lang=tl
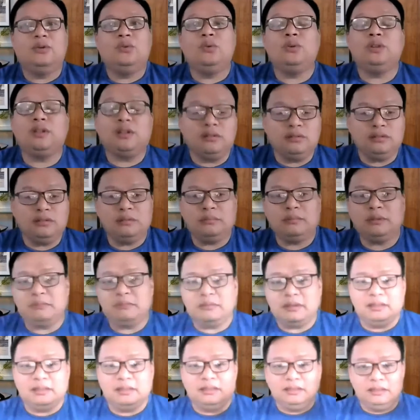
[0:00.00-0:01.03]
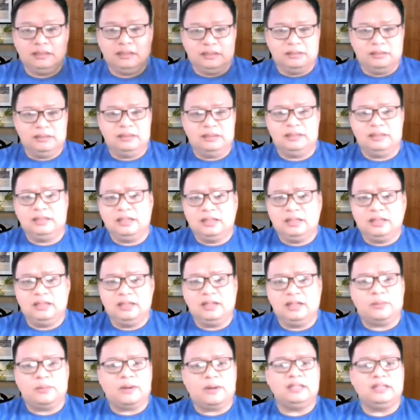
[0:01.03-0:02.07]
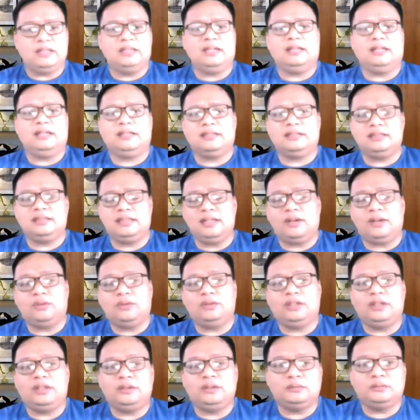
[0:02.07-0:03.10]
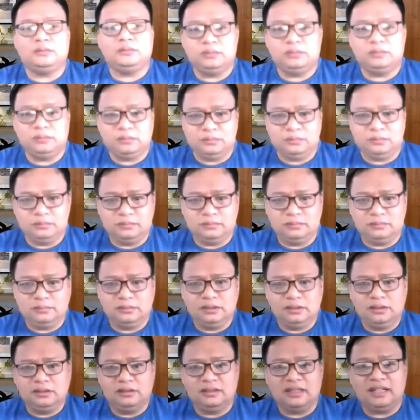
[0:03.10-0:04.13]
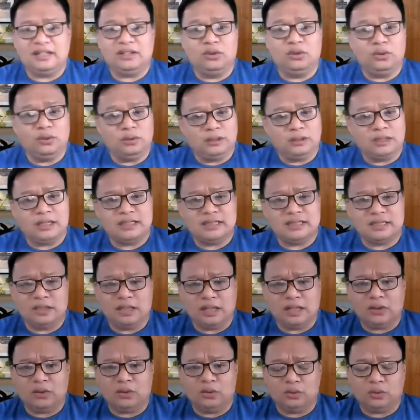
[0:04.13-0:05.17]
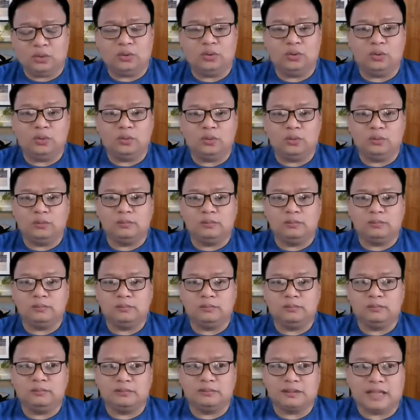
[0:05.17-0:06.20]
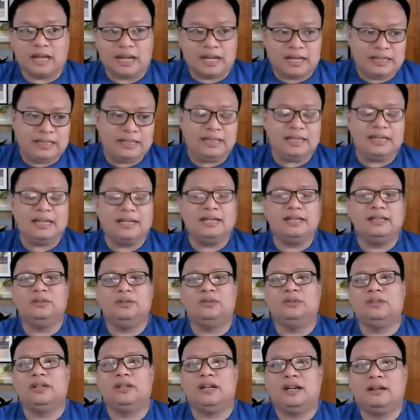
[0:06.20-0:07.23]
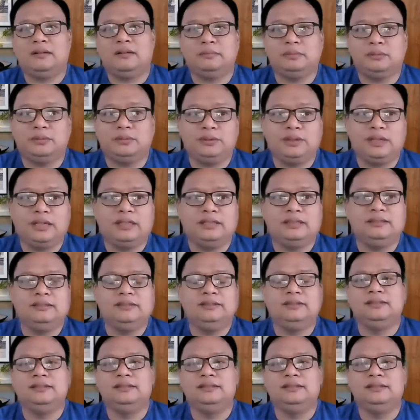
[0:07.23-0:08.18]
Oh, ikaw naman maggawa niyan kasi ako na yung nag, nag, nagluto ng tanghalian o ng hapunan.